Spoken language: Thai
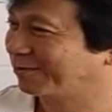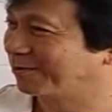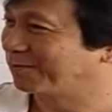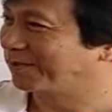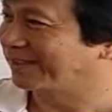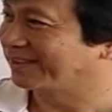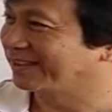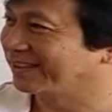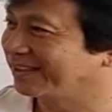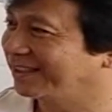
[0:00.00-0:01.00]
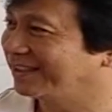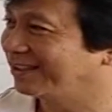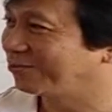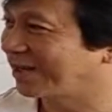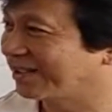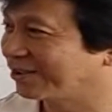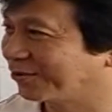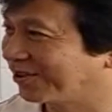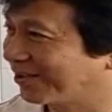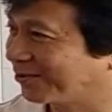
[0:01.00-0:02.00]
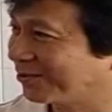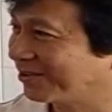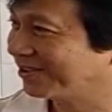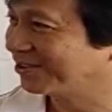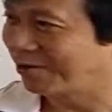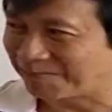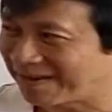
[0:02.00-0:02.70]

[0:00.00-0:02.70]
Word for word: เพราะเป็นสิ่งที่วัยซนเราชอบ